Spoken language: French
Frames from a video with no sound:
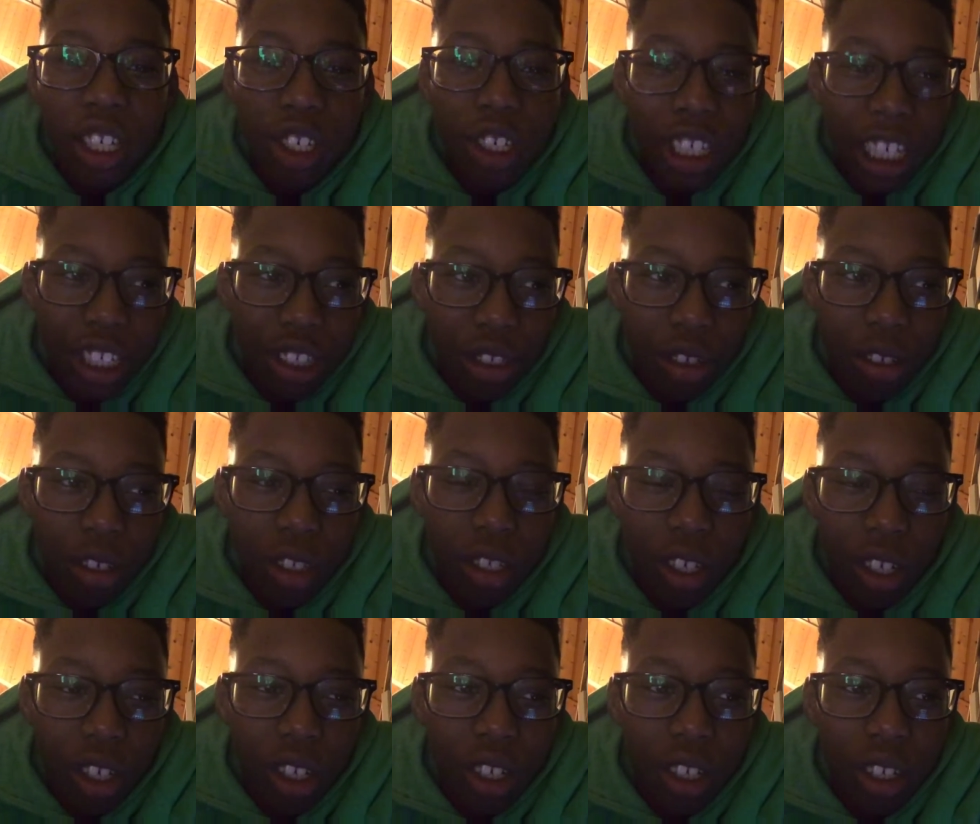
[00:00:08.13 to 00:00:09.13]
Ce sera
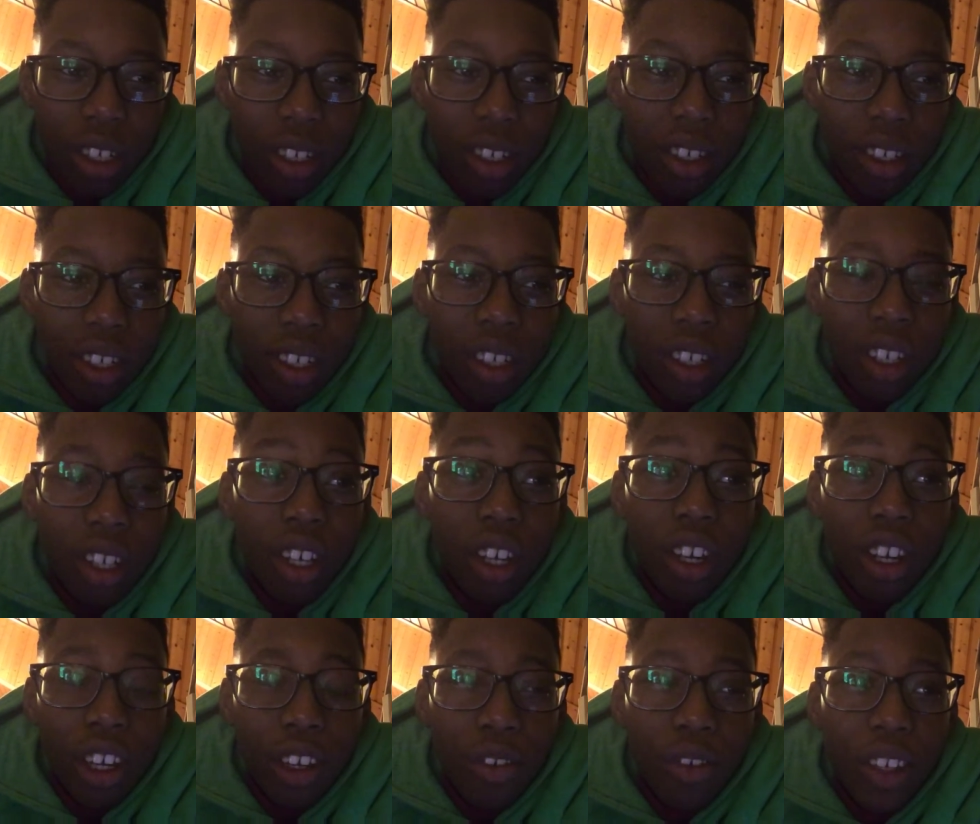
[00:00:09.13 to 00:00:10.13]
juste euh,
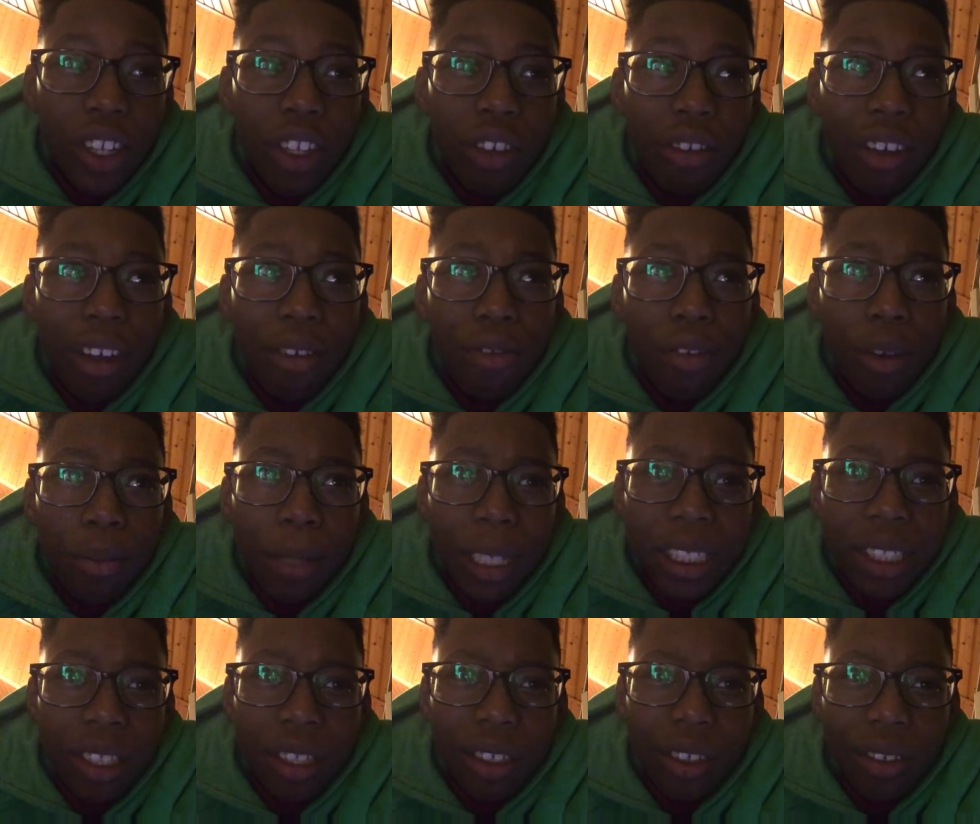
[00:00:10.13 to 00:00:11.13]
une vidéo
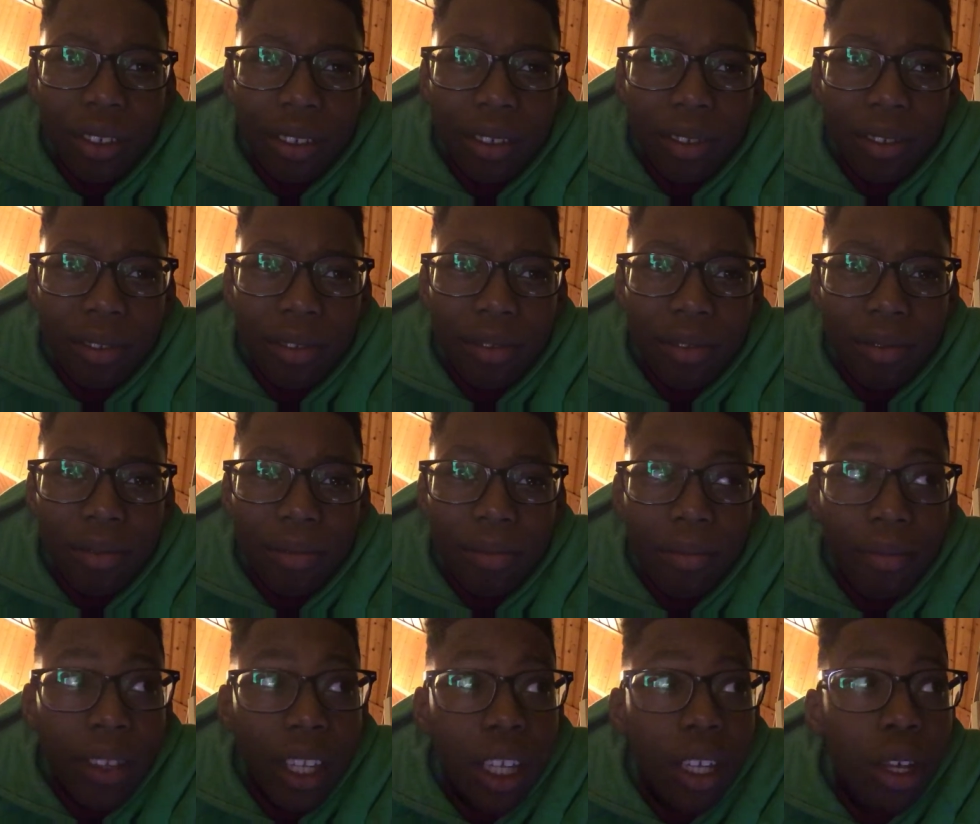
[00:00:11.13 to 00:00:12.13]
information
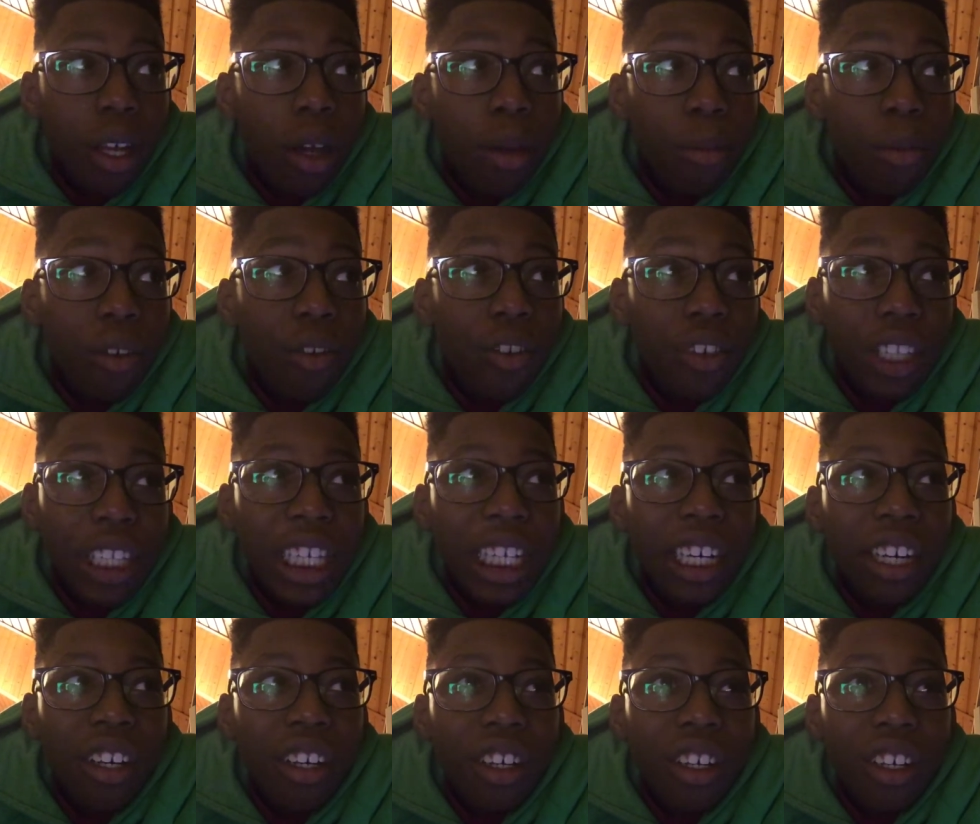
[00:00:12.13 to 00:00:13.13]
pour vous
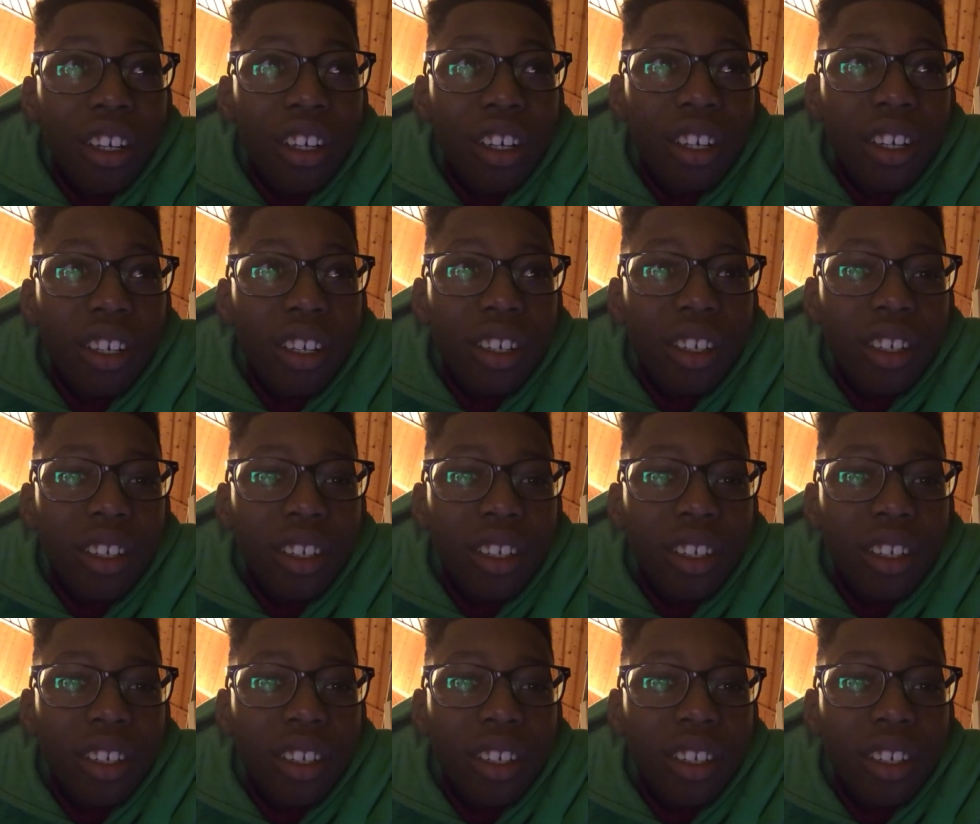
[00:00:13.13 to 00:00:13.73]
dire euh,